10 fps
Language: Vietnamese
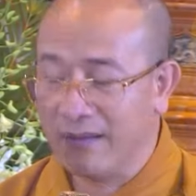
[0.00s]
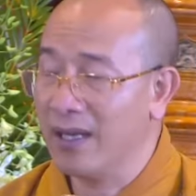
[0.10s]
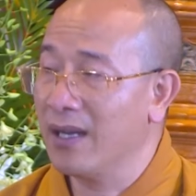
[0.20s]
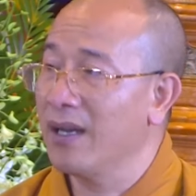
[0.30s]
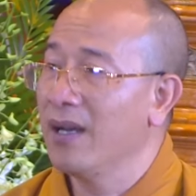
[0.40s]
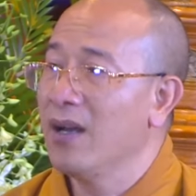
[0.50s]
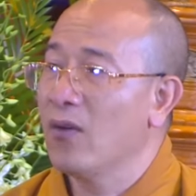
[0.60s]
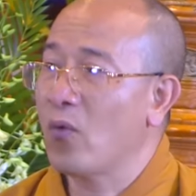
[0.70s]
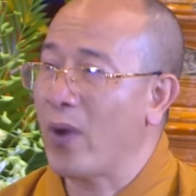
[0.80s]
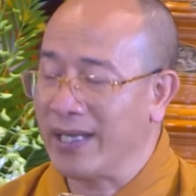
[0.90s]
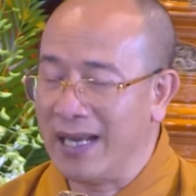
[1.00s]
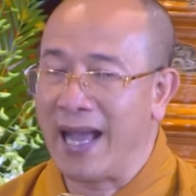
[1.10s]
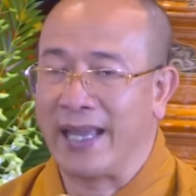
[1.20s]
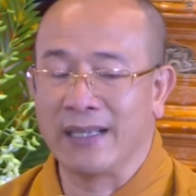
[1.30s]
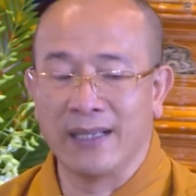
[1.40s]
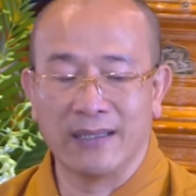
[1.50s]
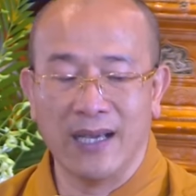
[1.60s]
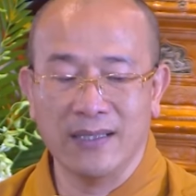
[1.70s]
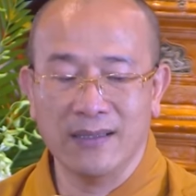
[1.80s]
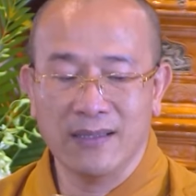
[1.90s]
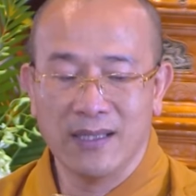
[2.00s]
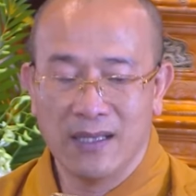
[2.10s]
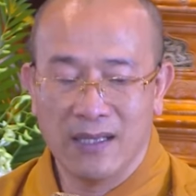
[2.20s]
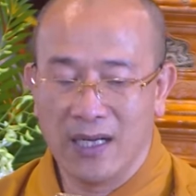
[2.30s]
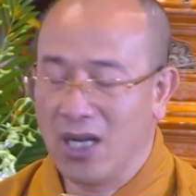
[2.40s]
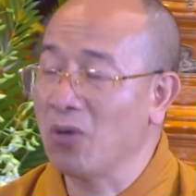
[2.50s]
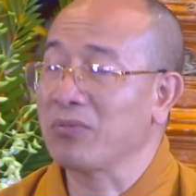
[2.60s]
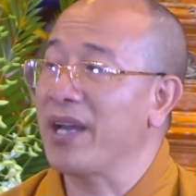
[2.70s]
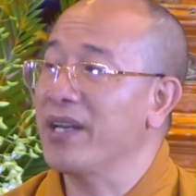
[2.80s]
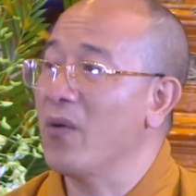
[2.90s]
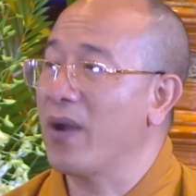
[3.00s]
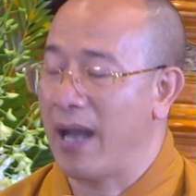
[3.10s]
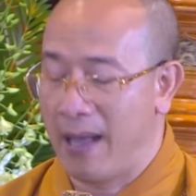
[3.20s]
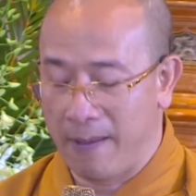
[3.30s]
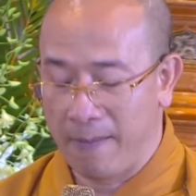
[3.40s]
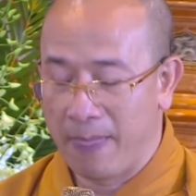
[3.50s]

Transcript: à, ngoảnh lại người thân không thấy đâu cả